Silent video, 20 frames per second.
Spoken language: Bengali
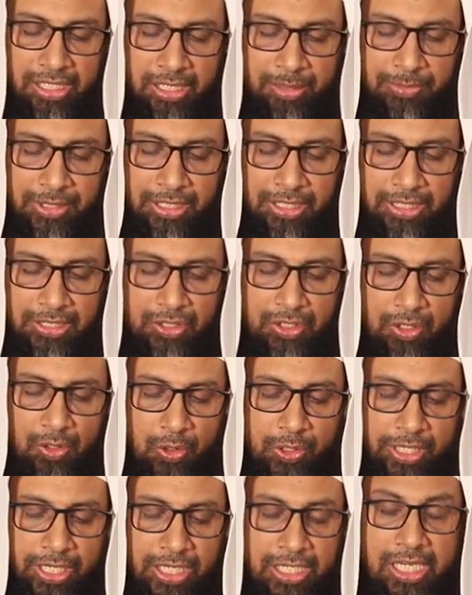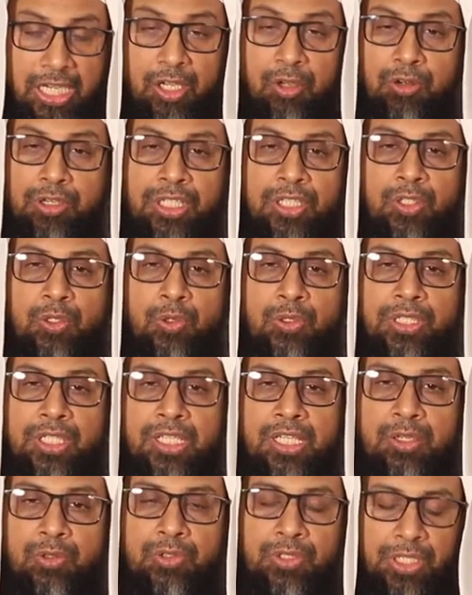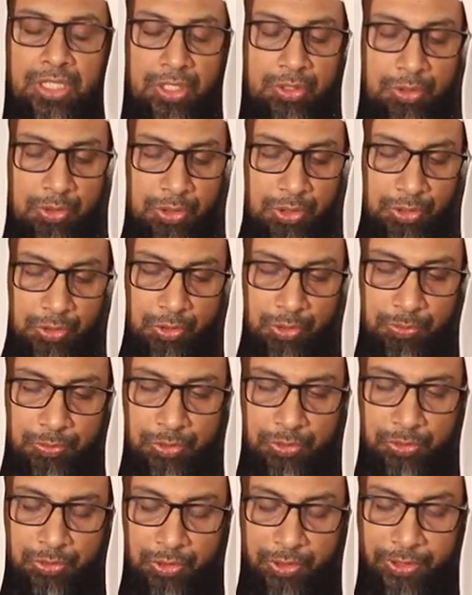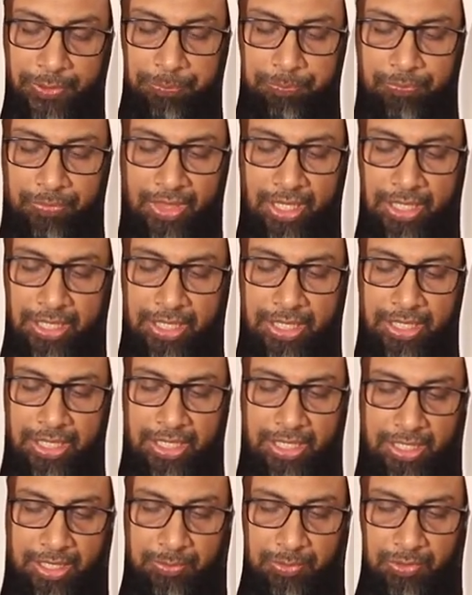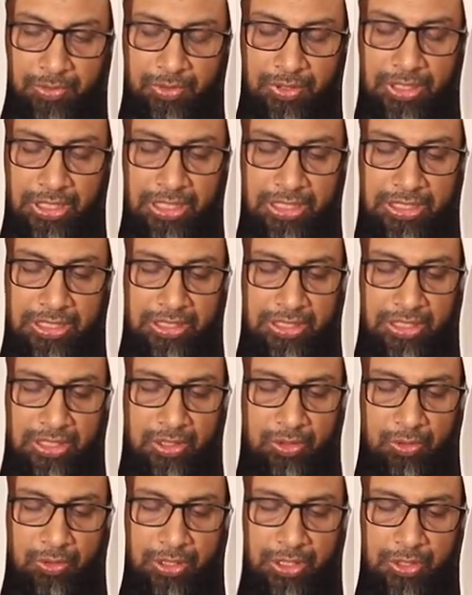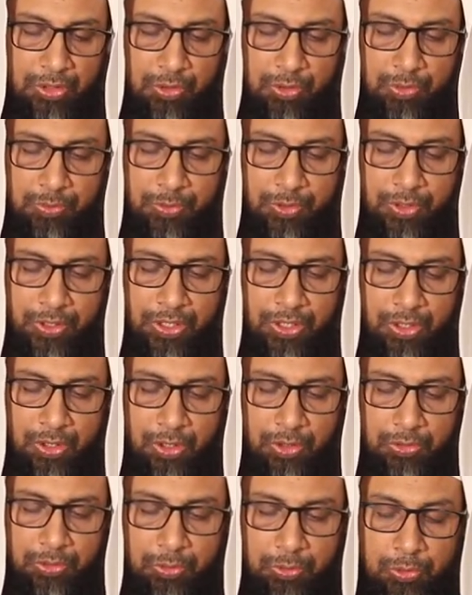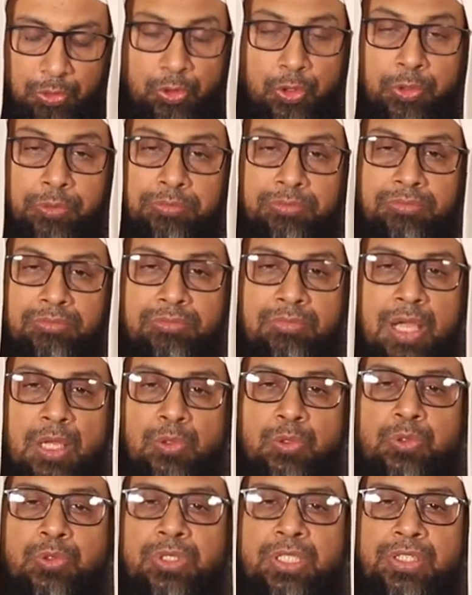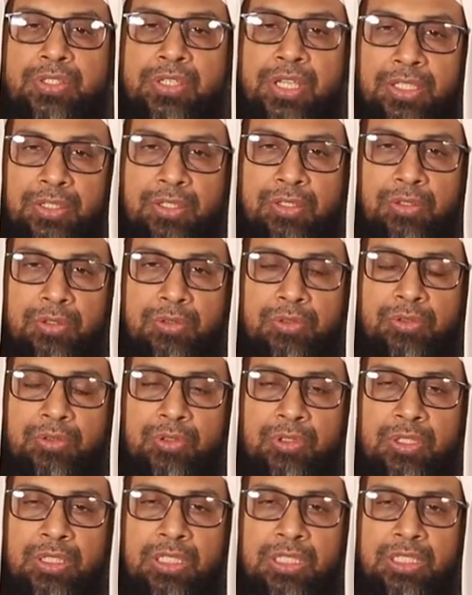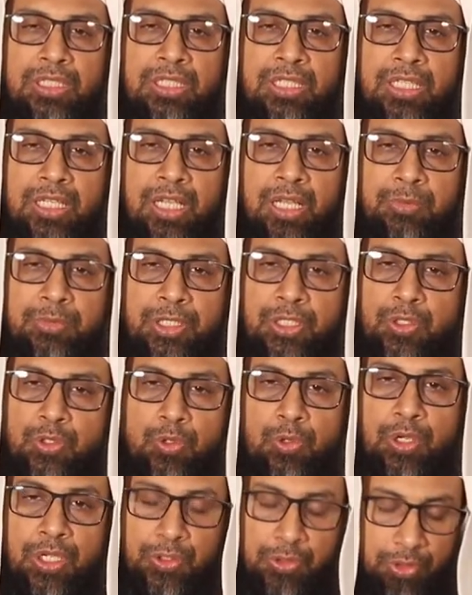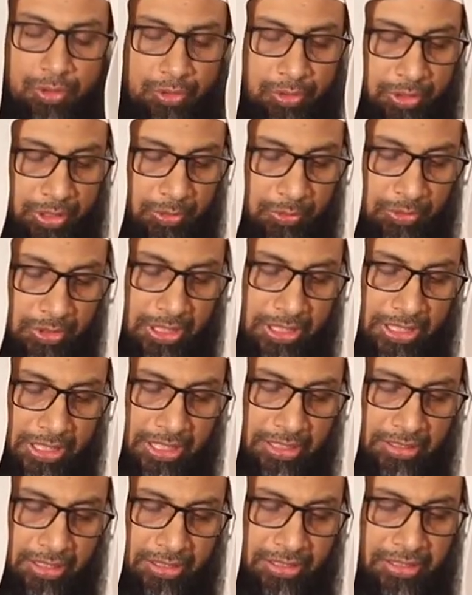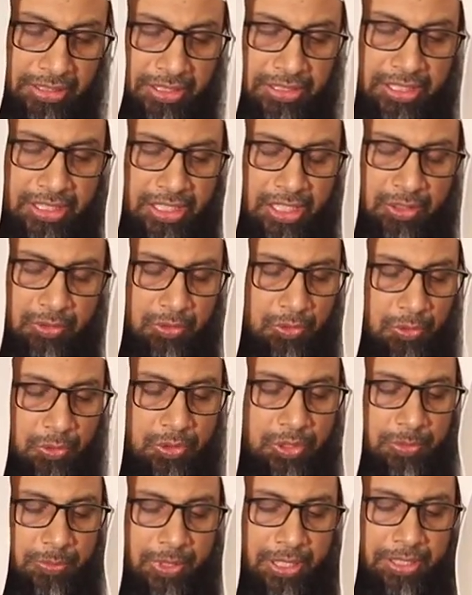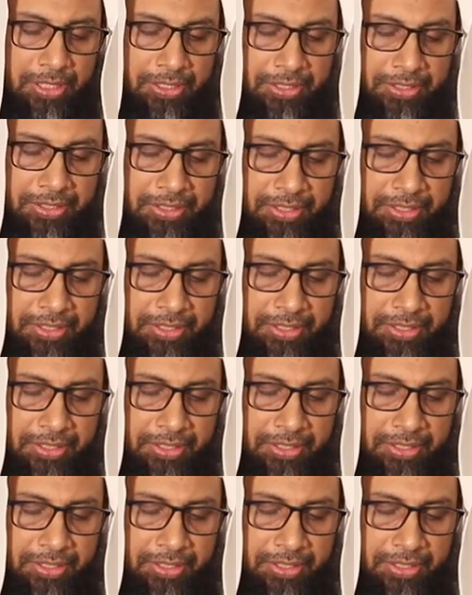আমাদের ইচ্ছা করে না না করারই কথা কারণ সেটা শরীয়ত সম্মত নয় এবং অনেক সময় হয়তো উত্তম মানুষদের সাথেও আমাদের যোগাযোগ হয়ে ওঠে না ইত্যাদি নানা কারণ হতে পারে